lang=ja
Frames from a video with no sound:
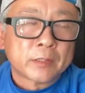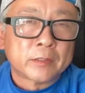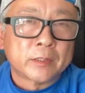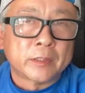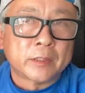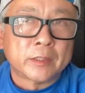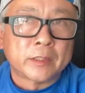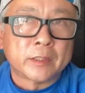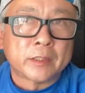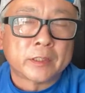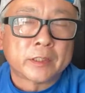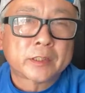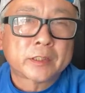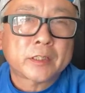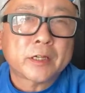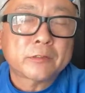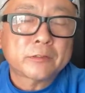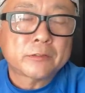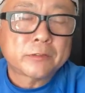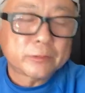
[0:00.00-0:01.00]
えー、比
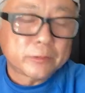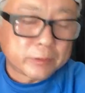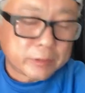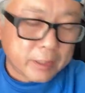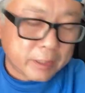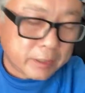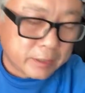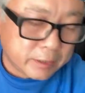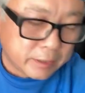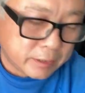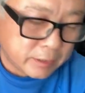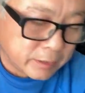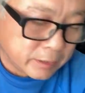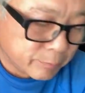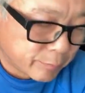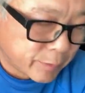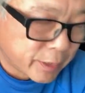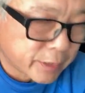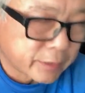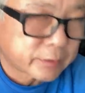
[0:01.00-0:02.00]
較のね、
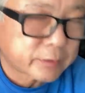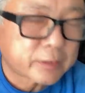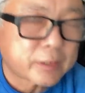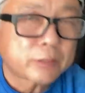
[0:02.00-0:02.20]
えー、